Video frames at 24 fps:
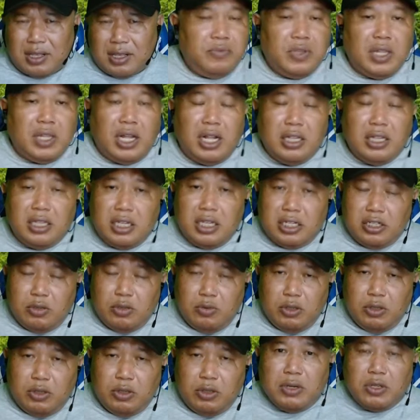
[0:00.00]
Hal
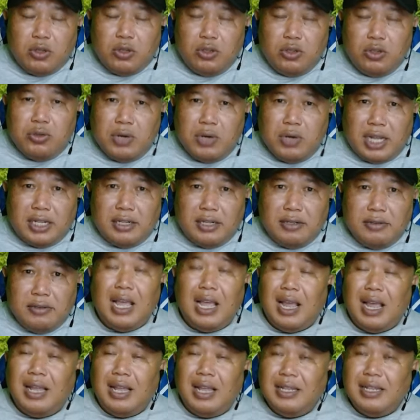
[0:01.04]
tersebut bertujuan,
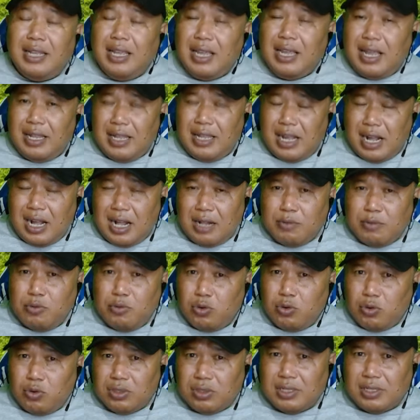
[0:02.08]
andai ada hal
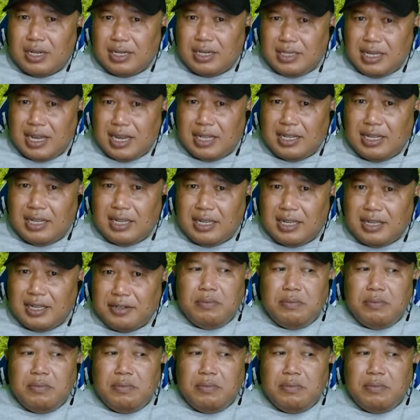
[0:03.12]
buruk terjadi,